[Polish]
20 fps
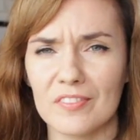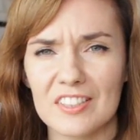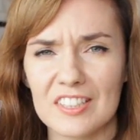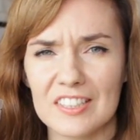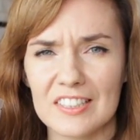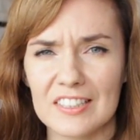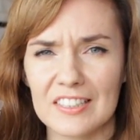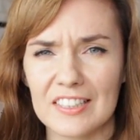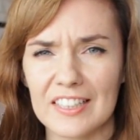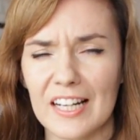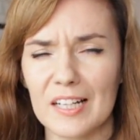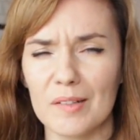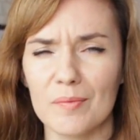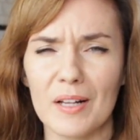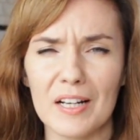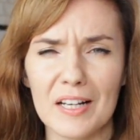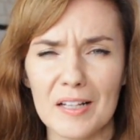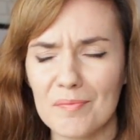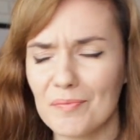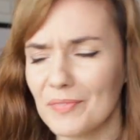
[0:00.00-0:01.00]
z
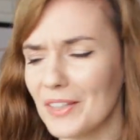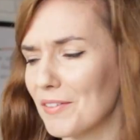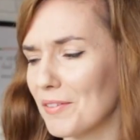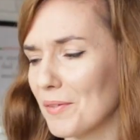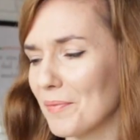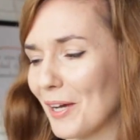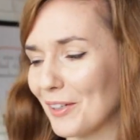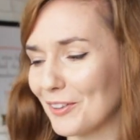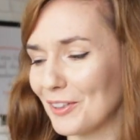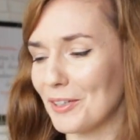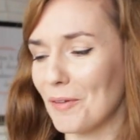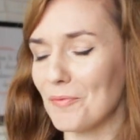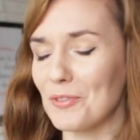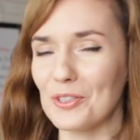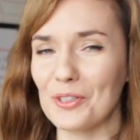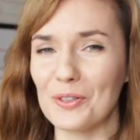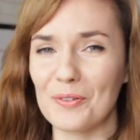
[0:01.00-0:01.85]
karmelem, nie wiem jak to tam się